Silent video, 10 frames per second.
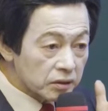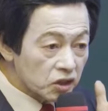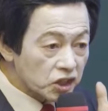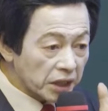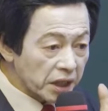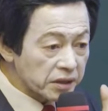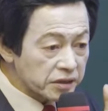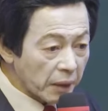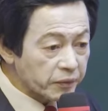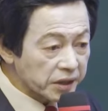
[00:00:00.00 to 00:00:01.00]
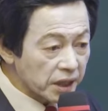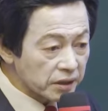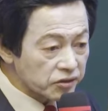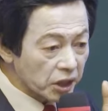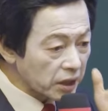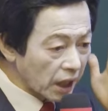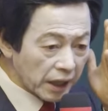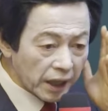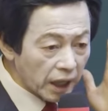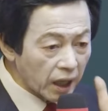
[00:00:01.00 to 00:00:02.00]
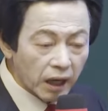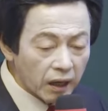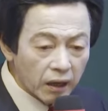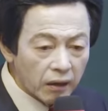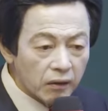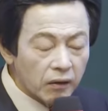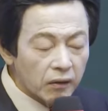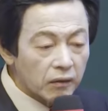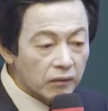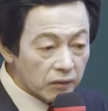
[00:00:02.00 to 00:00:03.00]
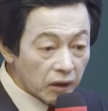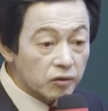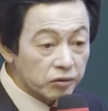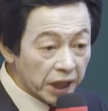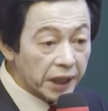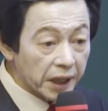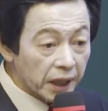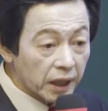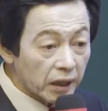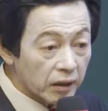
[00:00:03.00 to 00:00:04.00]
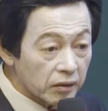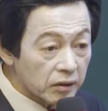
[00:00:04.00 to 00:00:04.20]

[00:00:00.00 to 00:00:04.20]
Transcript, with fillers: 이 차 대전, 삼 차 대전 저리 가라야. 얼굴에.